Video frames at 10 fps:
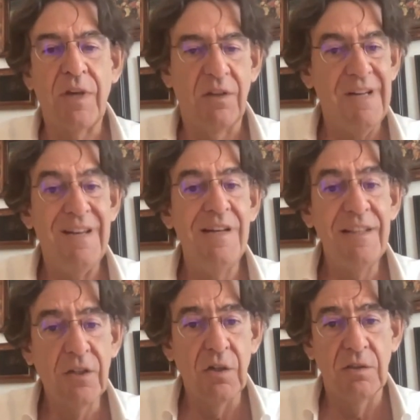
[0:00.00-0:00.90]
garder les
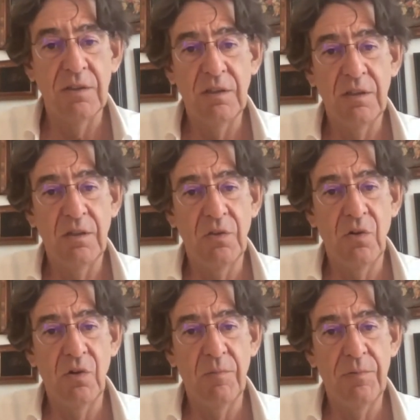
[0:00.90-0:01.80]
licornes en Europe.